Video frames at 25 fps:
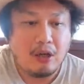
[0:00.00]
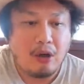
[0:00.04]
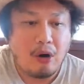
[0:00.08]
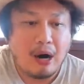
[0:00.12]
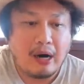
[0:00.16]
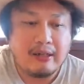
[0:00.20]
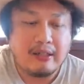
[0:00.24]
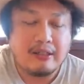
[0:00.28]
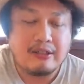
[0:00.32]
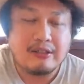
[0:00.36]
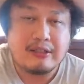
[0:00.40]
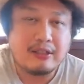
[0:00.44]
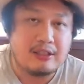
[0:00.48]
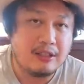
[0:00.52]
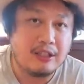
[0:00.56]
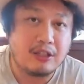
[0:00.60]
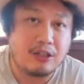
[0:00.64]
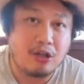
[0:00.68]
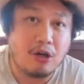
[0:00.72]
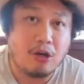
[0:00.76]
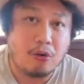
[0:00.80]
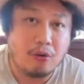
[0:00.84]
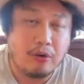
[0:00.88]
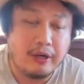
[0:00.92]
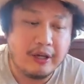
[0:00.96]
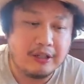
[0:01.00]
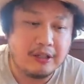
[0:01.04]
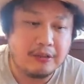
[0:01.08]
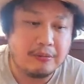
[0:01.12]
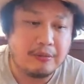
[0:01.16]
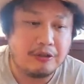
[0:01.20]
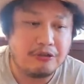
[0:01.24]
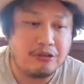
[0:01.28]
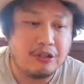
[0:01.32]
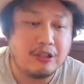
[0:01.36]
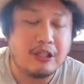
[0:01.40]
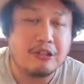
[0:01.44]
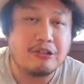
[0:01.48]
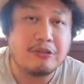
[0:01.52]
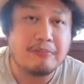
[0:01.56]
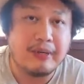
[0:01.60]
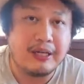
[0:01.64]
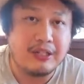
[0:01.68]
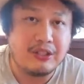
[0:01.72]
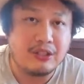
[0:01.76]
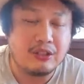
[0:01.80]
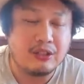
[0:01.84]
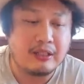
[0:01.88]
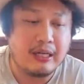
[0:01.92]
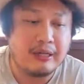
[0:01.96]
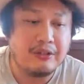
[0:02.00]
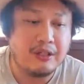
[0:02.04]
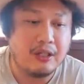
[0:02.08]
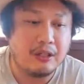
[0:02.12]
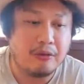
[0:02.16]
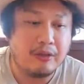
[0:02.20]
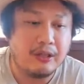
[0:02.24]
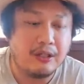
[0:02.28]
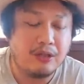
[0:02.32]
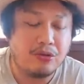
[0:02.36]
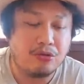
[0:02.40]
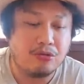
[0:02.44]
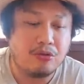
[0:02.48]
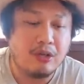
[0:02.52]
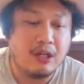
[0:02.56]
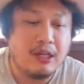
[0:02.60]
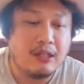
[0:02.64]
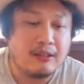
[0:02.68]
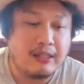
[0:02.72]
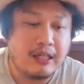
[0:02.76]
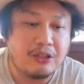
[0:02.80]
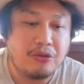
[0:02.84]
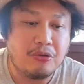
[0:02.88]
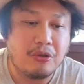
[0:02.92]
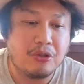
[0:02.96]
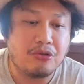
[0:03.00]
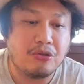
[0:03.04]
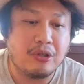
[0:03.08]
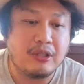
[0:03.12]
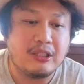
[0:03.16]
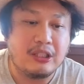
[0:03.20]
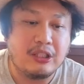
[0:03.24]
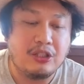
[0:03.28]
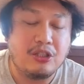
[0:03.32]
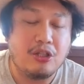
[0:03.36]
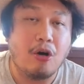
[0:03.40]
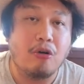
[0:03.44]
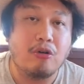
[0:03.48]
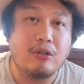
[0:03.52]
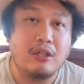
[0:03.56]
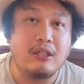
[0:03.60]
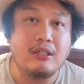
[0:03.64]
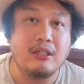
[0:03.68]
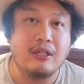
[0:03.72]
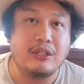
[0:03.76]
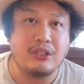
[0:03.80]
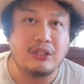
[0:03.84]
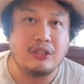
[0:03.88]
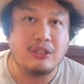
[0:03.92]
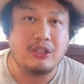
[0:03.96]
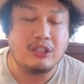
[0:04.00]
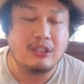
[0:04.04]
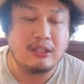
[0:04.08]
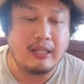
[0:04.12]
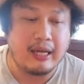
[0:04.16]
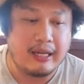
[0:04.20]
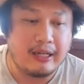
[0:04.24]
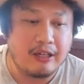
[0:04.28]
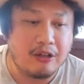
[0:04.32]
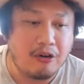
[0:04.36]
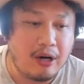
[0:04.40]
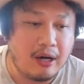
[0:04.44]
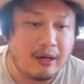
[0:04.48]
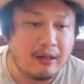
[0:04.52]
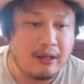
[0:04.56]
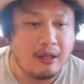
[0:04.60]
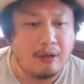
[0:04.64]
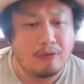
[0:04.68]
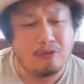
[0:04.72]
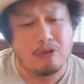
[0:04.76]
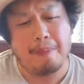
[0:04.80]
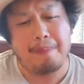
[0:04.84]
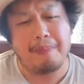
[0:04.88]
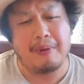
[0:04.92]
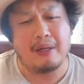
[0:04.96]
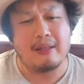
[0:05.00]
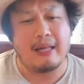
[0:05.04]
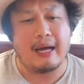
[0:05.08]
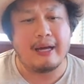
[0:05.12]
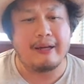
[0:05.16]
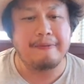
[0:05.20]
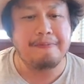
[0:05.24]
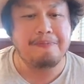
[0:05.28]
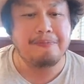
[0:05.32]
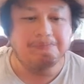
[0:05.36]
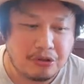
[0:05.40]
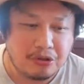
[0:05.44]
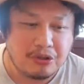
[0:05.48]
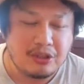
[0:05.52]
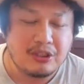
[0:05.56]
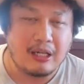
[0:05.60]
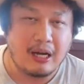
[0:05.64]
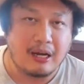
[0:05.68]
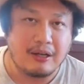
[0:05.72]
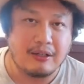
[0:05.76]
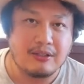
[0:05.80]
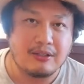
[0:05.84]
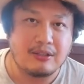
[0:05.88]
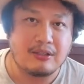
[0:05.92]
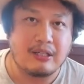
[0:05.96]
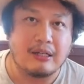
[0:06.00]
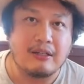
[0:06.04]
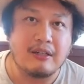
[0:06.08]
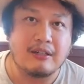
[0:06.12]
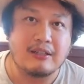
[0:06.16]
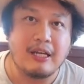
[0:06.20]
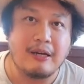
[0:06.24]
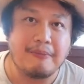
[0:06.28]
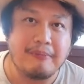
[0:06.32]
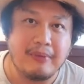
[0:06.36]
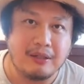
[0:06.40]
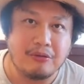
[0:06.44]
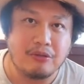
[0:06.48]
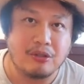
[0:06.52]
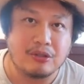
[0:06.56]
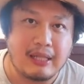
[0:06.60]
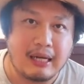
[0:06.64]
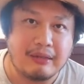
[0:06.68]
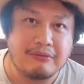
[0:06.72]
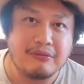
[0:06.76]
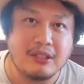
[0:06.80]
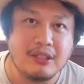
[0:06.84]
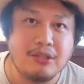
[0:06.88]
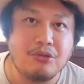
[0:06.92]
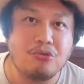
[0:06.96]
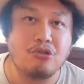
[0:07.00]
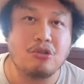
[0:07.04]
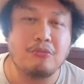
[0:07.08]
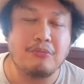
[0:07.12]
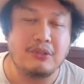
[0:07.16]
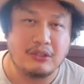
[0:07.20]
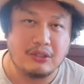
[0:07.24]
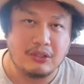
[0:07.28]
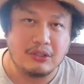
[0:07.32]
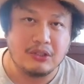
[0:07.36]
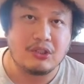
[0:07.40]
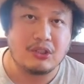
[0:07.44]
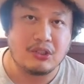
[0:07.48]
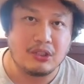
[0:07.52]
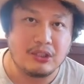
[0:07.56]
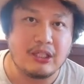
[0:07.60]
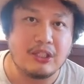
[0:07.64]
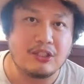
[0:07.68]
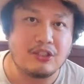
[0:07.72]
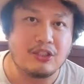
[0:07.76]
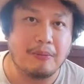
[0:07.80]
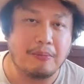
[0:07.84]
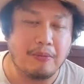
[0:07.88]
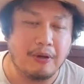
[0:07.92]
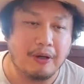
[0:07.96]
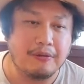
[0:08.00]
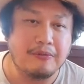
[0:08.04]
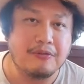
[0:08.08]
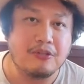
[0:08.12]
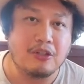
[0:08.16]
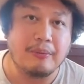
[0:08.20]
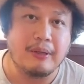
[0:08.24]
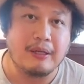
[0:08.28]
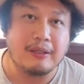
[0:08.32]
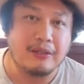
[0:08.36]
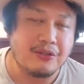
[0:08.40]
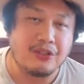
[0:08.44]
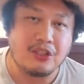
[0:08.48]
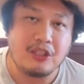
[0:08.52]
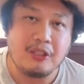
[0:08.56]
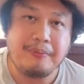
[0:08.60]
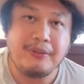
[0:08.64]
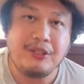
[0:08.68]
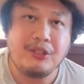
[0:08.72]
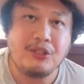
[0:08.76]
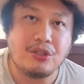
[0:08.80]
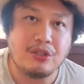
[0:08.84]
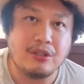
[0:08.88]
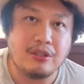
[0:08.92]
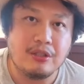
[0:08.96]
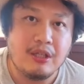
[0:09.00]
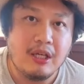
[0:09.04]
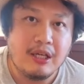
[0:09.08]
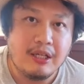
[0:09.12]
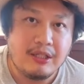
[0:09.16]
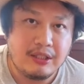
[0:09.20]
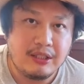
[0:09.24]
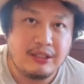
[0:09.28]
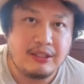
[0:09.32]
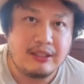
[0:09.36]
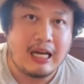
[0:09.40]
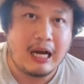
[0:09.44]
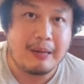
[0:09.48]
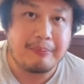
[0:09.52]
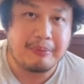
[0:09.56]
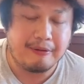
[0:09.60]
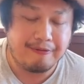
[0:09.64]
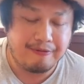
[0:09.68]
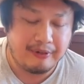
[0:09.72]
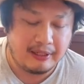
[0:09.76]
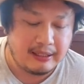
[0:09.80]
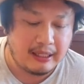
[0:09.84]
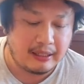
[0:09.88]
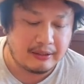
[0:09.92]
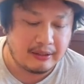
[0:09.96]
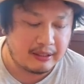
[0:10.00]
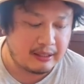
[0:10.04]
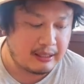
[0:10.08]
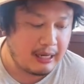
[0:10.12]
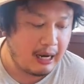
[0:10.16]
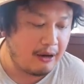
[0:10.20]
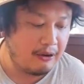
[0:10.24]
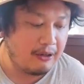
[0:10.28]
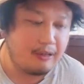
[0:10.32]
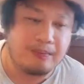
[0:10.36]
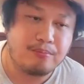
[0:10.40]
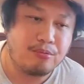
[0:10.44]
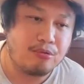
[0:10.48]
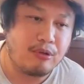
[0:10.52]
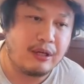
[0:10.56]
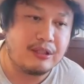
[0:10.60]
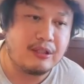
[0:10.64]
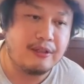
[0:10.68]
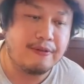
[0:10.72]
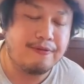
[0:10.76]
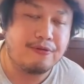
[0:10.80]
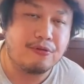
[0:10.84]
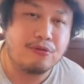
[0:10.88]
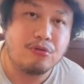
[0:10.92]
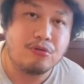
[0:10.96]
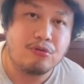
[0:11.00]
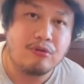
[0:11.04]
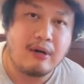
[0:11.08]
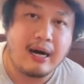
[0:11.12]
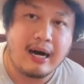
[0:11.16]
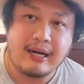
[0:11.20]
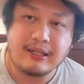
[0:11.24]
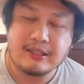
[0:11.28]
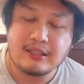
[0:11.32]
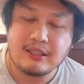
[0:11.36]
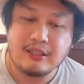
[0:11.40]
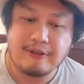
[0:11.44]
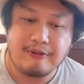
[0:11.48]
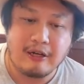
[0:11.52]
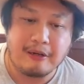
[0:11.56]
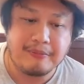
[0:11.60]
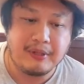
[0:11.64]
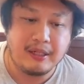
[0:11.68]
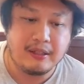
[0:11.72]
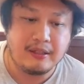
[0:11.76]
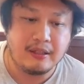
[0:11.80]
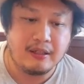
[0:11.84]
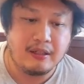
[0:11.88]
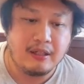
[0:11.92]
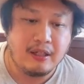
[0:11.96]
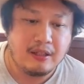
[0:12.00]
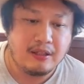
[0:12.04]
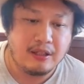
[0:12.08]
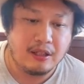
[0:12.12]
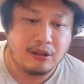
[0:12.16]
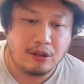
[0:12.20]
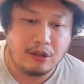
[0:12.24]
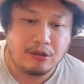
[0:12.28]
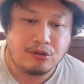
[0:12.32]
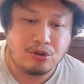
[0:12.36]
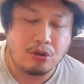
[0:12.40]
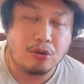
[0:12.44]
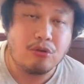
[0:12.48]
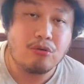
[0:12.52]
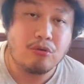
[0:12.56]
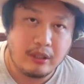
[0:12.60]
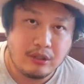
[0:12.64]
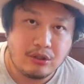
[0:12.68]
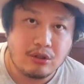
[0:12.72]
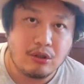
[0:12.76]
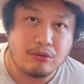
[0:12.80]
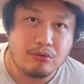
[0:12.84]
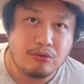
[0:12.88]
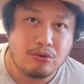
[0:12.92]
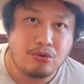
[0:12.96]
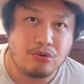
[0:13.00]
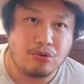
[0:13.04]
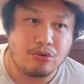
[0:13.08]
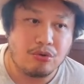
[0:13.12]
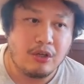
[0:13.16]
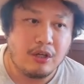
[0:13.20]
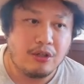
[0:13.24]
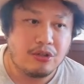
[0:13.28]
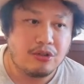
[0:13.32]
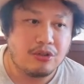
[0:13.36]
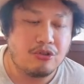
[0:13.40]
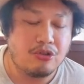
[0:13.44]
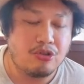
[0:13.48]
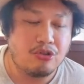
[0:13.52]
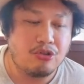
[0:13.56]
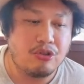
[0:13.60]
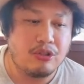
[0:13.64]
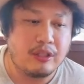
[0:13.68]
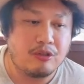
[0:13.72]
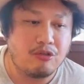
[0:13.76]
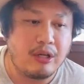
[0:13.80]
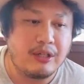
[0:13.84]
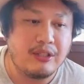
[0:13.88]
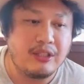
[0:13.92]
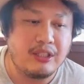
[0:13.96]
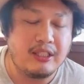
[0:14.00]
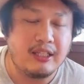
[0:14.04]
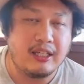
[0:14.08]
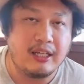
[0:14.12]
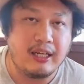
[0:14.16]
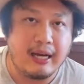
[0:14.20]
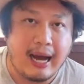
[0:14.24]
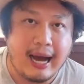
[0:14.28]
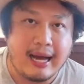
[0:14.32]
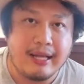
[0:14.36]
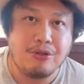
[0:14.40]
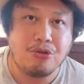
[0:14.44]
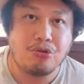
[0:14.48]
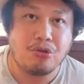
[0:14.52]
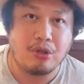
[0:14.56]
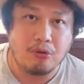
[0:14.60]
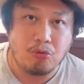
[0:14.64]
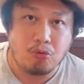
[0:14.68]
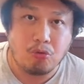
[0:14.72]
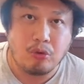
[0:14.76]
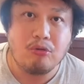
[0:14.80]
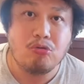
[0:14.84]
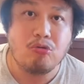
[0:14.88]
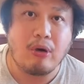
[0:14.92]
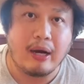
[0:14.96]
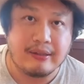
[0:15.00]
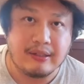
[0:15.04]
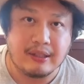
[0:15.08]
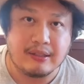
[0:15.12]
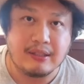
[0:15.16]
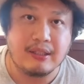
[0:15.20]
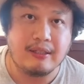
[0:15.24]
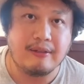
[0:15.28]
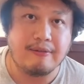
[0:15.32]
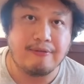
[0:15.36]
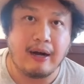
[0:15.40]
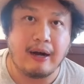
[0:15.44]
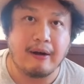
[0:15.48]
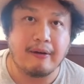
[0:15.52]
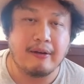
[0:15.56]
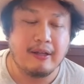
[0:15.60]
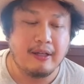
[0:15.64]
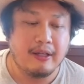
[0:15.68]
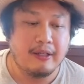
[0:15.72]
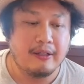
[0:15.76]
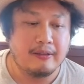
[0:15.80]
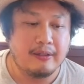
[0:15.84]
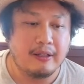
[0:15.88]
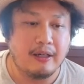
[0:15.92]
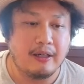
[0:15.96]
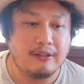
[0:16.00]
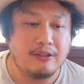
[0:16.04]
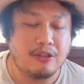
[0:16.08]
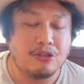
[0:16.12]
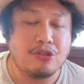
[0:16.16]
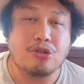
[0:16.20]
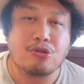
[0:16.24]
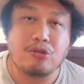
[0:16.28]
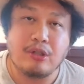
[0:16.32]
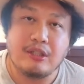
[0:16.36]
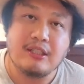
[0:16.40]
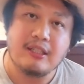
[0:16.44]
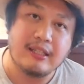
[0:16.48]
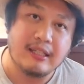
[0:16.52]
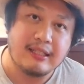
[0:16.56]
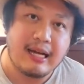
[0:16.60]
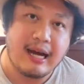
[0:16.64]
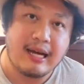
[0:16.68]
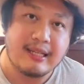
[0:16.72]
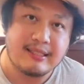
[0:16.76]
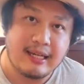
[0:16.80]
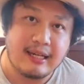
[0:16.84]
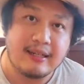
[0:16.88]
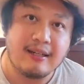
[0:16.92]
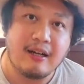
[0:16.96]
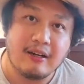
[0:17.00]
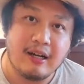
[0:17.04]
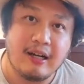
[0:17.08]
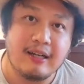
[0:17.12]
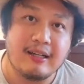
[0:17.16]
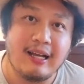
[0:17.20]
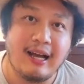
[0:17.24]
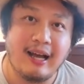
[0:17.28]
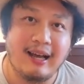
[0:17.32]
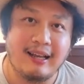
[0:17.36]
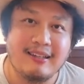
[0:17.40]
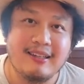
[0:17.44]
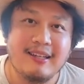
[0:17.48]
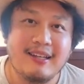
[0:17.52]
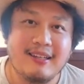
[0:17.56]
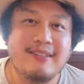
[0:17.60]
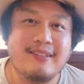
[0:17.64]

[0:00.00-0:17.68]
华人的口味，对不对？因为都是美式餐点为主。但是我觉得以游客的心情来的话，我本来我就是想要尝尝看美国当地居民是吃些什么，对不对 ？CP 值、性价比非常的高，不管是服务啊各方面呢，也都中规中矩，是算是一个很安全、温暖的地方。那就推荐给大家参考看看。